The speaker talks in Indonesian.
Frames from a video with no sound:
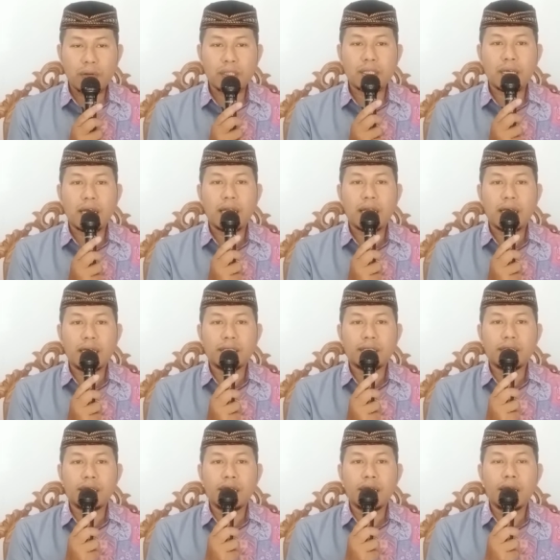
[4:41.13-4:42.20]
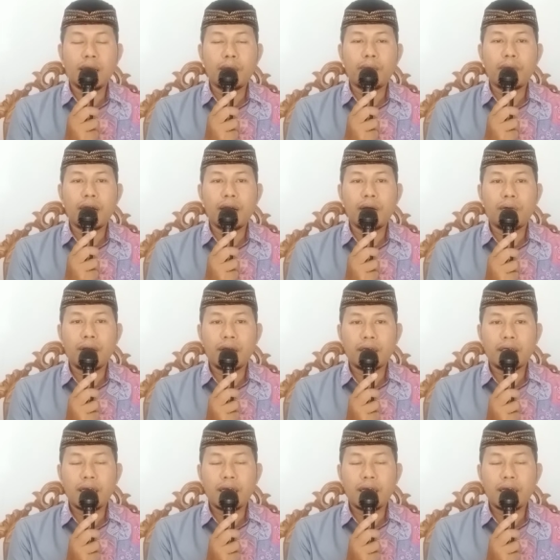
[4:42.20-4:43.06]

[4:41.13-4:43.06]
wa taala bahwa